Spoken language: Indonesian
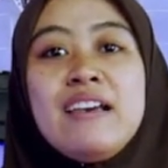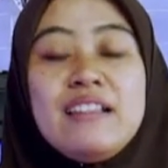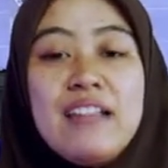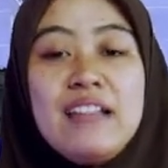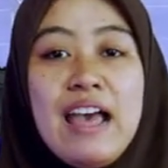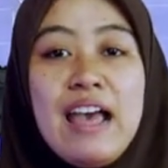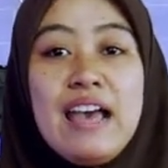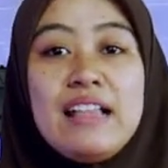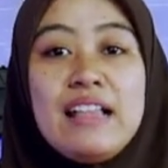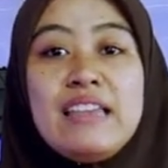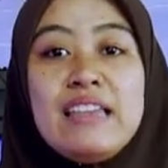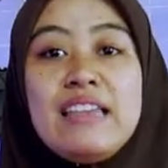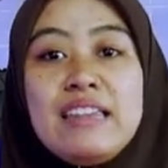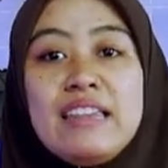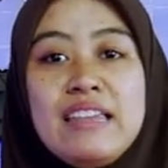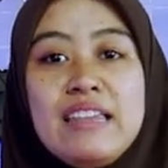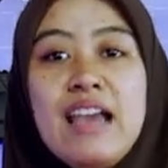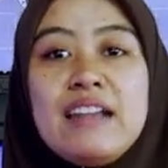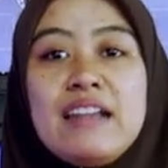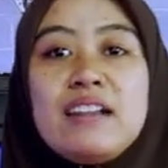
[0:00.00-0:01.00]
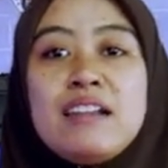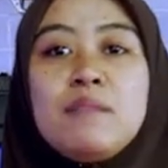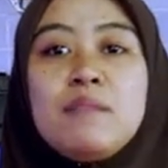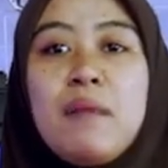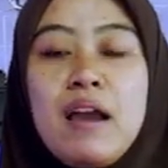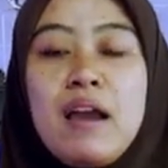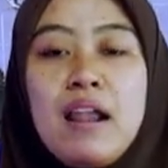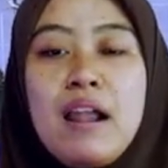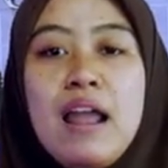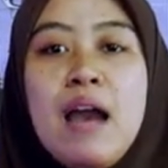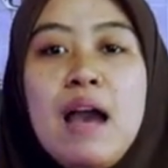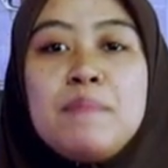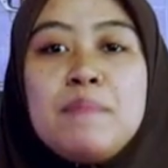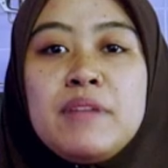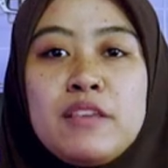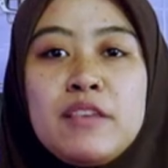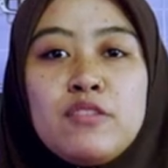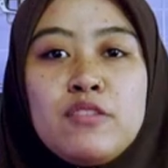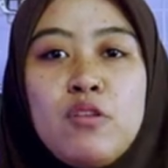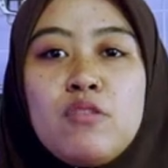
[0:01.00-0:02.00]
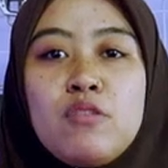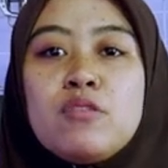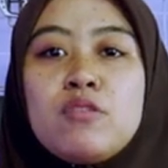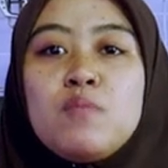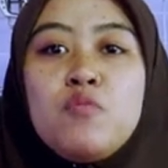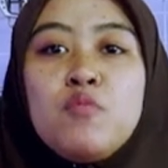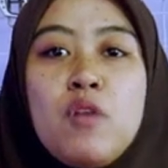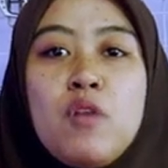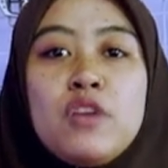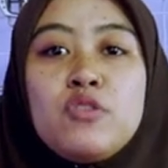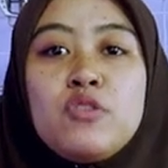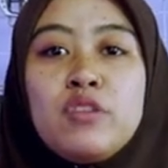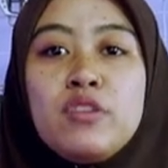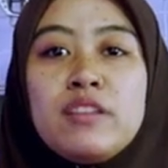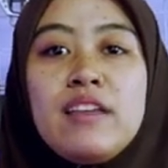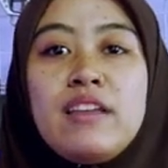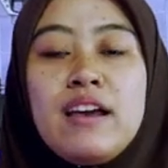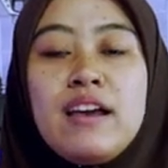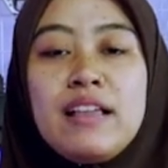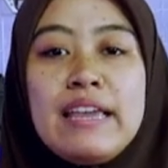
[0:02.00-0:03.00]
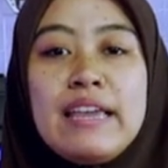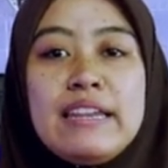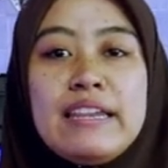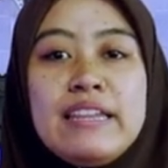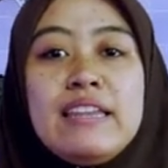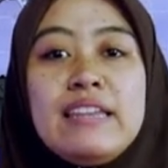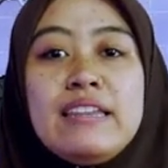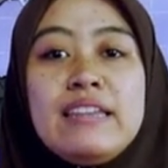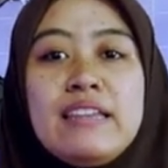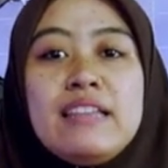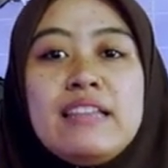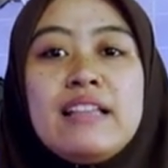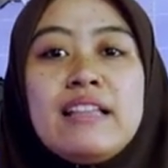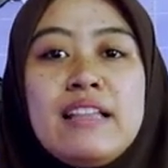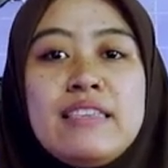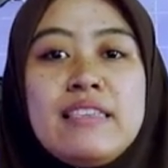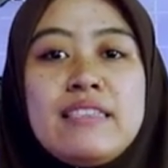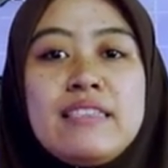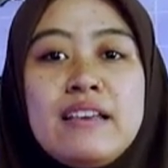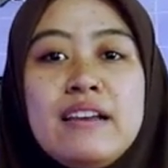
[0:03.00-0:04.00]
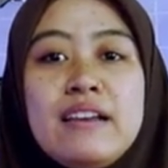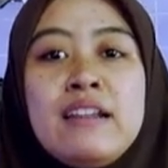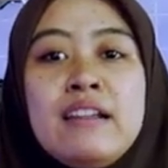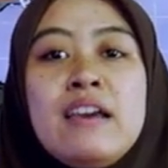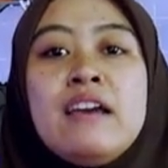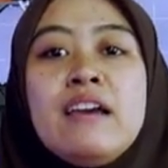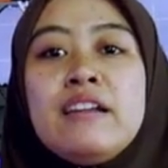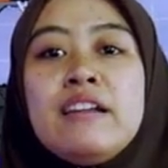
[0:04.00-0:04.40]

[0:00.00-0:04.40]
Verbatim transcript: Nah, hari ini Adel bakal update stok semua unit yang ready di Trisen